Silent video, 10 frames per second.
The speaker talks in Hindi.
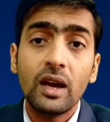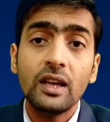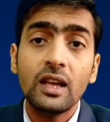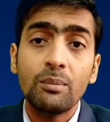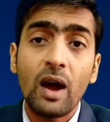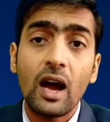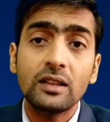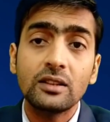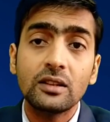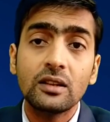मैं ये
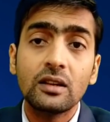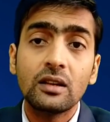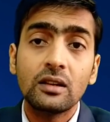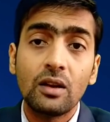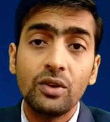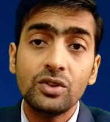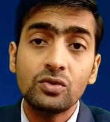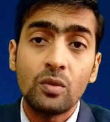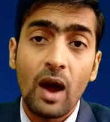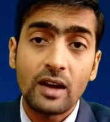बात
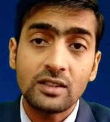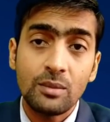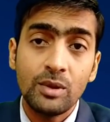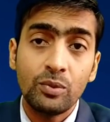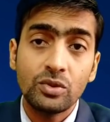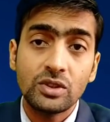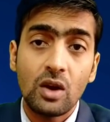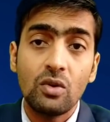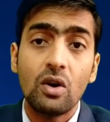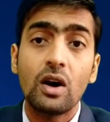रवीश कुमार से भी
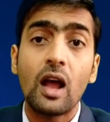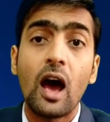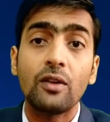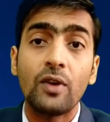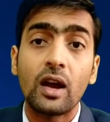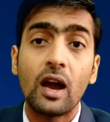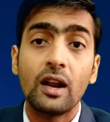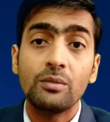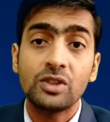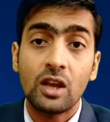पूछता हूं और आरफा
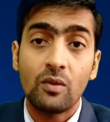खानम